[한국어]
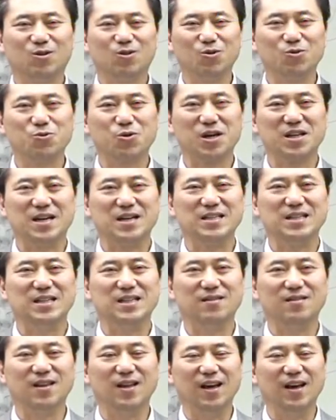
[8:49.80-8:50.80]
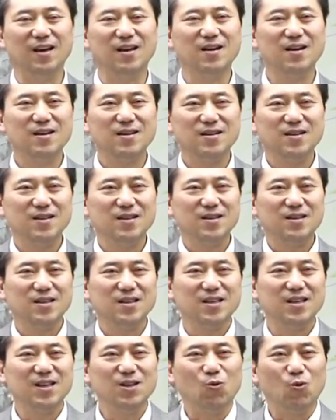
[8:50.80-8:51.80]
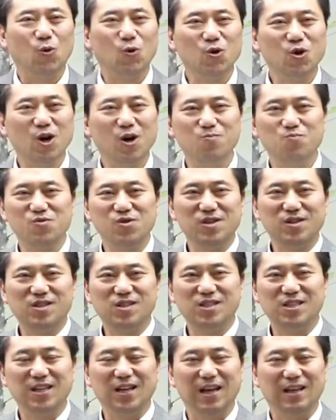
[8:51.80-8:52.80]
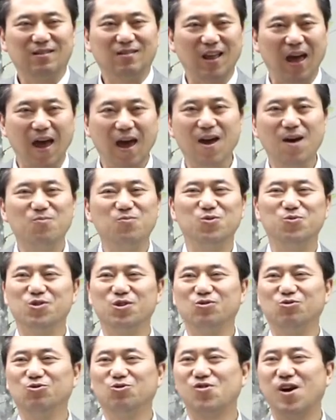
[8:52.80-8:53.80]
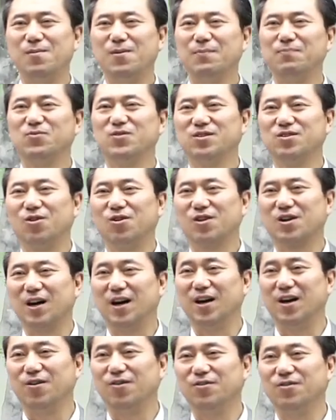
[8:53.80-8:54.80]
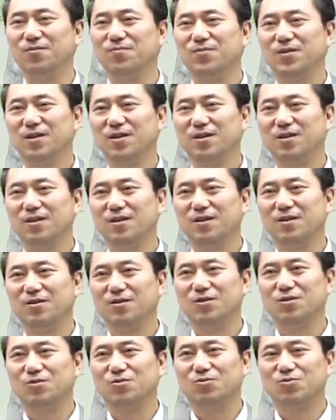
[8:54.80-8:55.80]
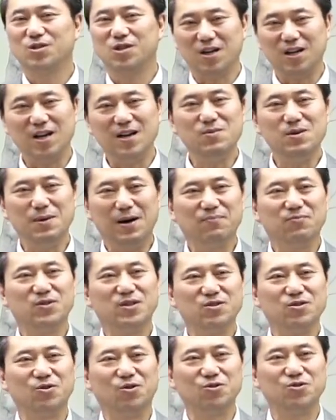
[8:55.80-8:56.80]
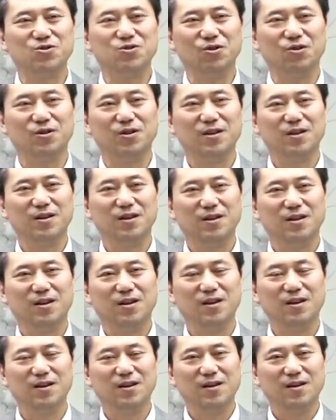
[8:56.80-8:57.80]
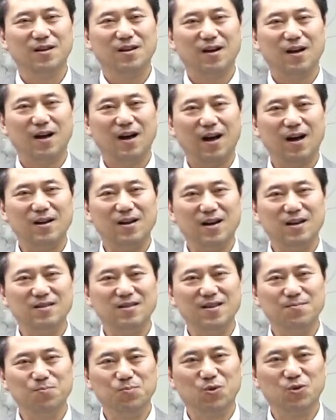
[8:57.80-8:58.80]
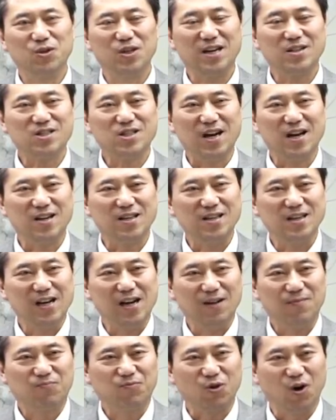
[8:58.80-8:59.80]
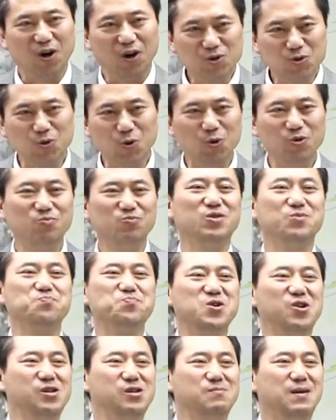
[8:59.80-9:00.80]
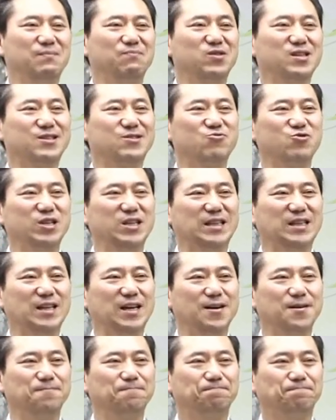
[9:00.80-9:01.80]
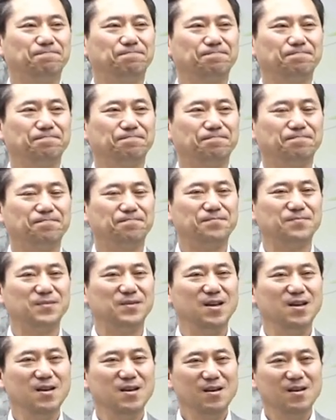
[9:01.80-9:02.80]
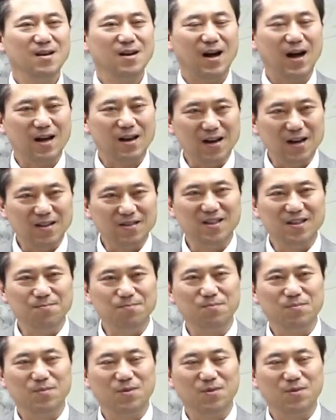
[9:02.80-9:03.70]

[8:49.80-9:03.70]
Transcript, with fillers: 떠돌아다니는데 이 오염물질의 대부분은 누가 만든 걸까요? 사람이 만든 거죠. 예? 하나님보다 자기가 더 좋은 문명을 만들 수 있다. 하나님